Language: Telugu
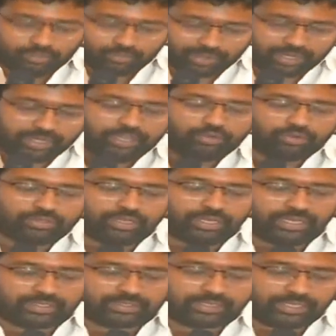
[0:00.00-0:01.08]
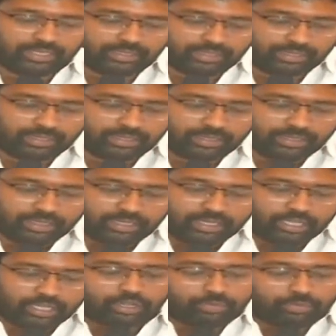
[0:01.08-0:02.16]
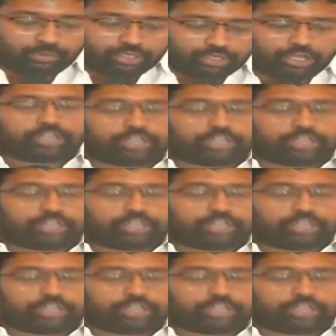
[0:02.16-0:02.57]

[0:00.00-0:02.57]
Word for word: కుహనా నాయకులు నా గురించి ఇష్టం వచ్చినట్లు